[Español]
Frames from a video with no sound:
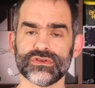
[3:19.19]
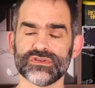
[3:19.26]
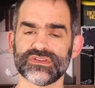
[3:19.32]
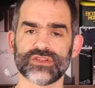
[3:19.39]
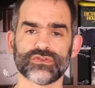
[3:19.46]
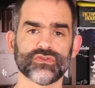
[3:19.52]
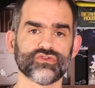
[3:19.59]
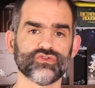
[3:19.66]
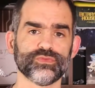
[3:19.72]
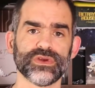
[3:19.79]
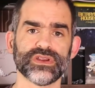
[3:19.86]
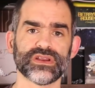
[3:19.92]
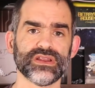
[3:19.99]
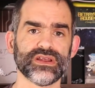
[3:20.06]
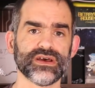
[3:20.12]
está todo
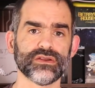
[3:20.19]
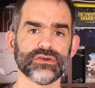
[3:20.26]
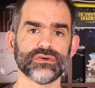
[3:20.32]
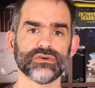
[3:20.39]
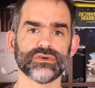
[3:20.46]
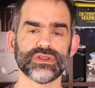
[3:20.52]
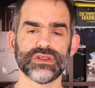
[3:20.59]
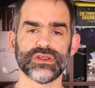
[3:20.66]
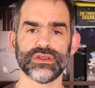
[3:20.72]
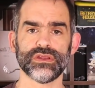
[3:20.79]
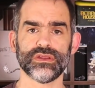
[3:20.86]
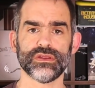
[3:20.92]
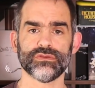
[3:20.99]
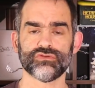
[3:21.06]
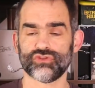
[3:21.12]
súper claro
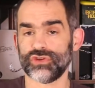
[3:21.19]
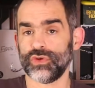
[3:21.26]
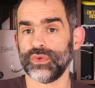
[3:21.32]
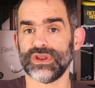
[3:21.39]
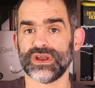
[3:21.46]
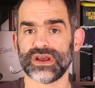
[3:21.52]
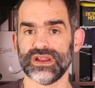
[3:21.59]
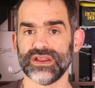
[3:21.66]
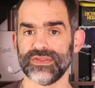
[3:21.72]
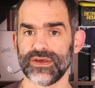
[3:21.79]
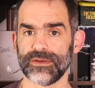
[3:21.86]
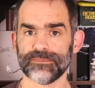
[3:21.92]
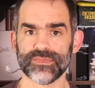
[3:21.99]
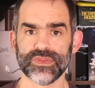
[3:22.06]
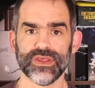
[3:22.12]
y son de buena
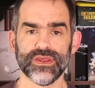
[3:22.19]
calidad.